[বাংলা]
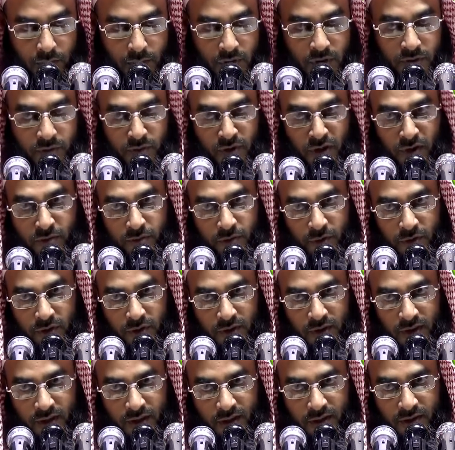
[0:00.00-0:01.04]
জীবনের
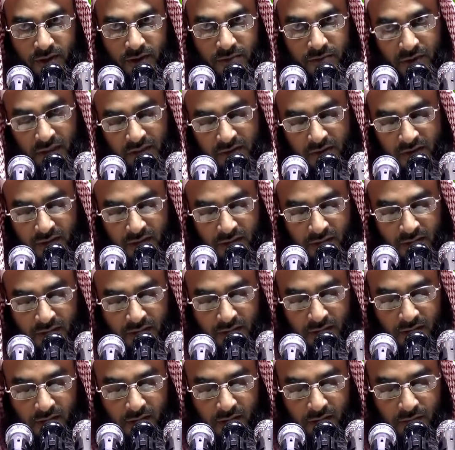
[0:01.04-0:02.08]
প্রতিটি ক্ষেত্রে ব্যক্তির
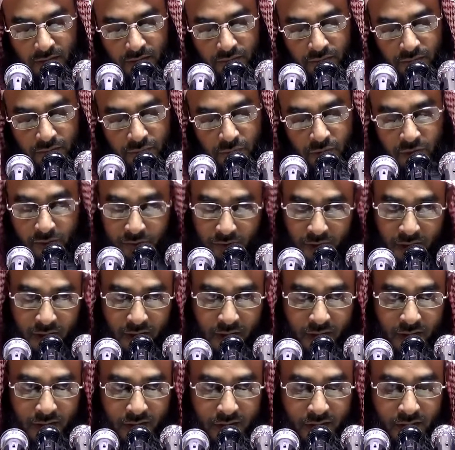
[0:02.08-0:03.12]
ক্ষেত্রে
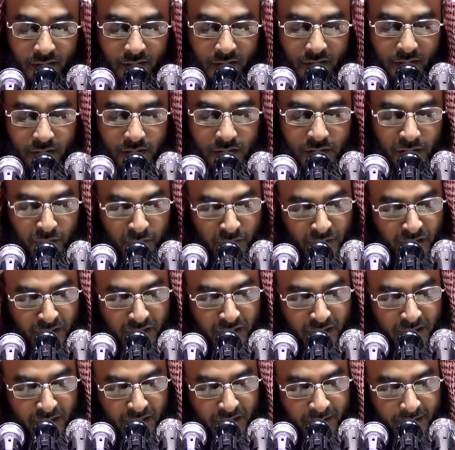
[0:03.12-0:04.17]
পরিবারের ক্ষেত্রে
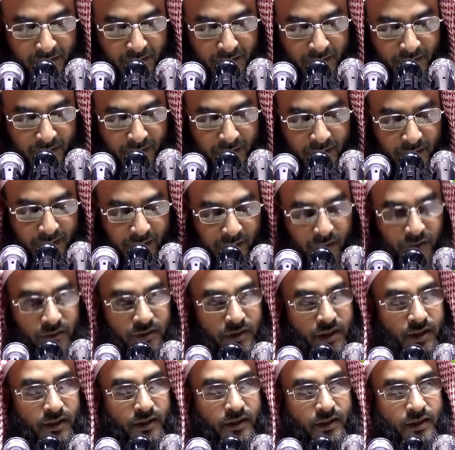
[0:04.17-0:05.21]
সমাজের ক্ষেত্রে
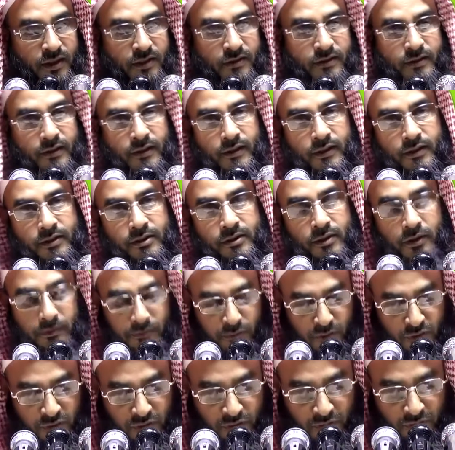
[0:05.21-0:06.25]
অর্থের ক্ষেত্রে
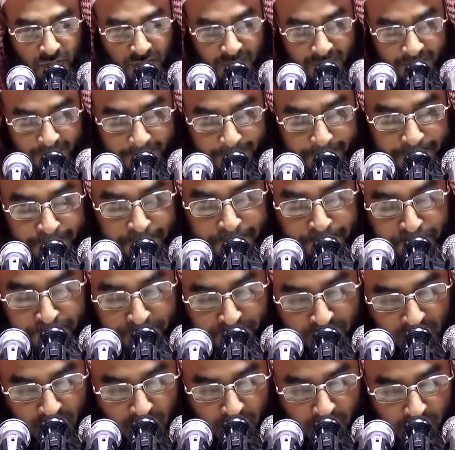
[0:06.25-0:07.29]
সমস্ত ক্ষেত্রে
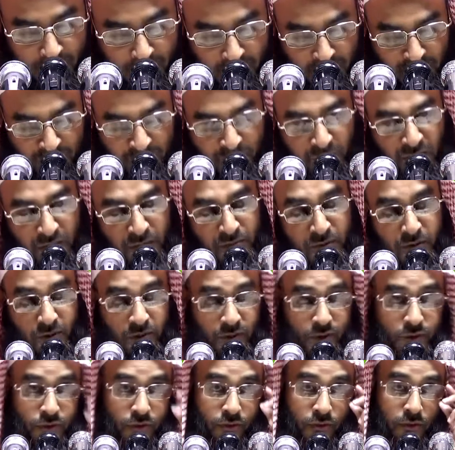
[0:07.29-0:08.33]
নবী মোহাম্মদ
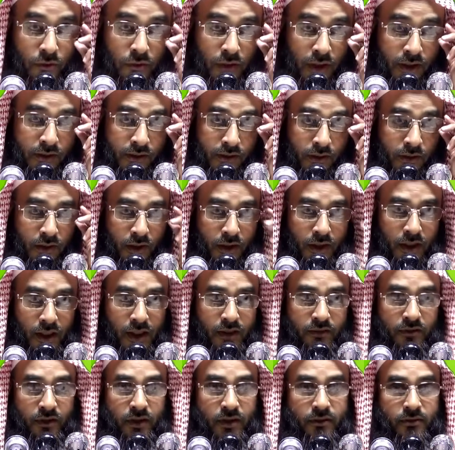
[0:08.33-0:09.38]
উল্লাহ
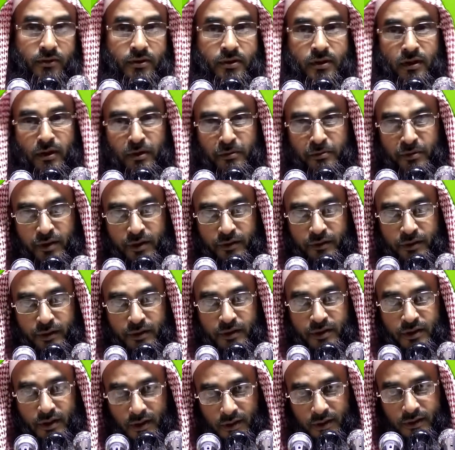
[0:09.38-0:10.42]
সাল্লাহ আলী হুসাল্লামের
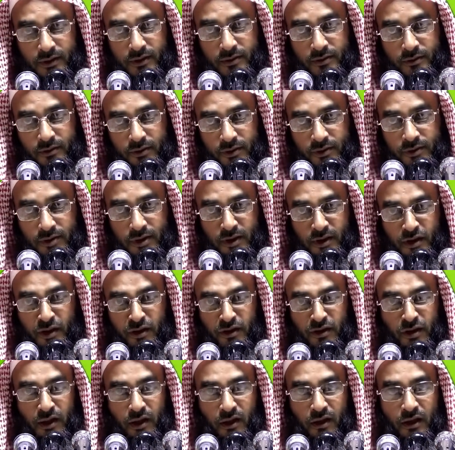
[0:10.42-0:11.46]
একটি হাদিস রয়েছে
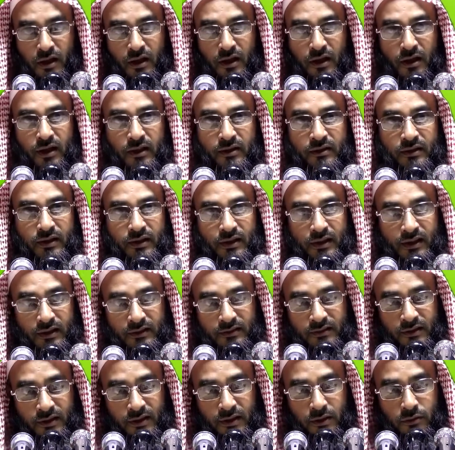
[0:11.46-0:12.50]
ইন্নআল্লাহ কাদ
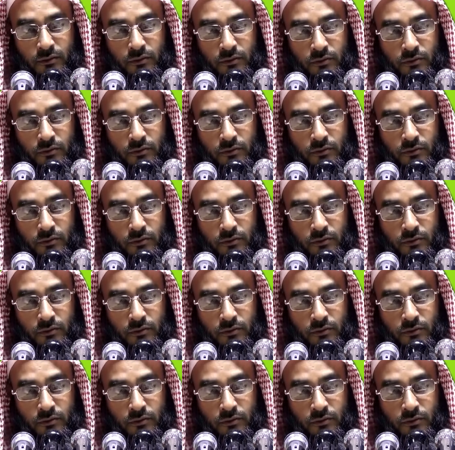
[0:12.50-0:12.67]
আতা